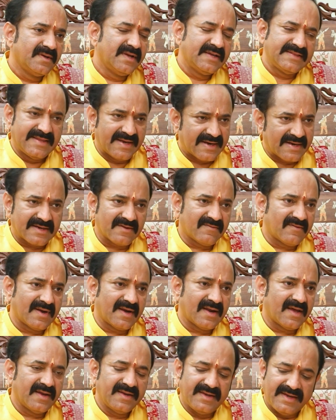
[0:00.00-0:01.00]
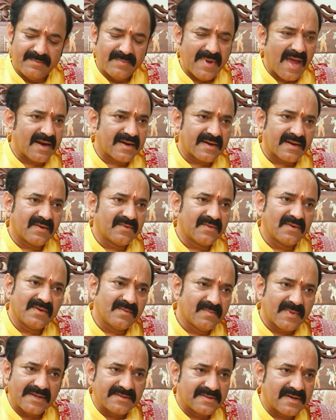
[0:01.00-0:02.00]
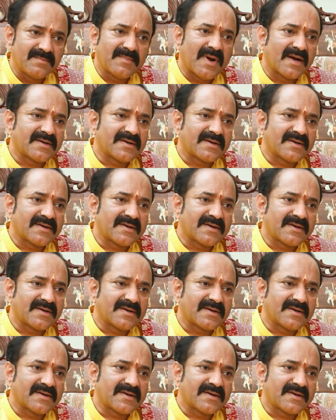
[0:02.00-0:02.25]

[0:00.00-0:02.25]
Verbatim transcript: ఈ దిగటం వల్ల ఈ బ్యాక్గ్రౌండ్లో మన ఇద్దరం